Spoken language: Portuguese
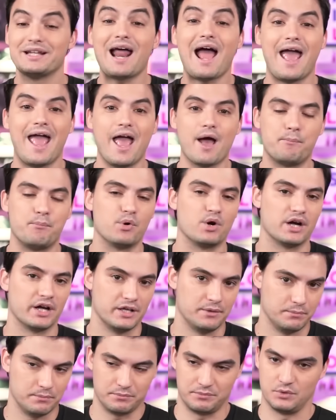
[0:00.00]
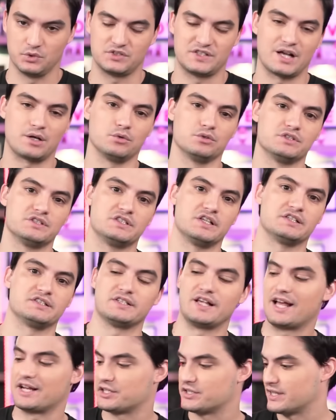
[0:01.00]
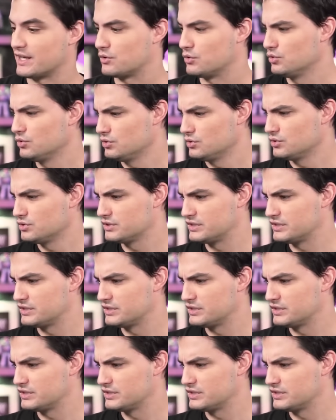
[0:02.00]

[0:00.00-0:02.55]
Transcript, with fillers: Na época, no século XVII, século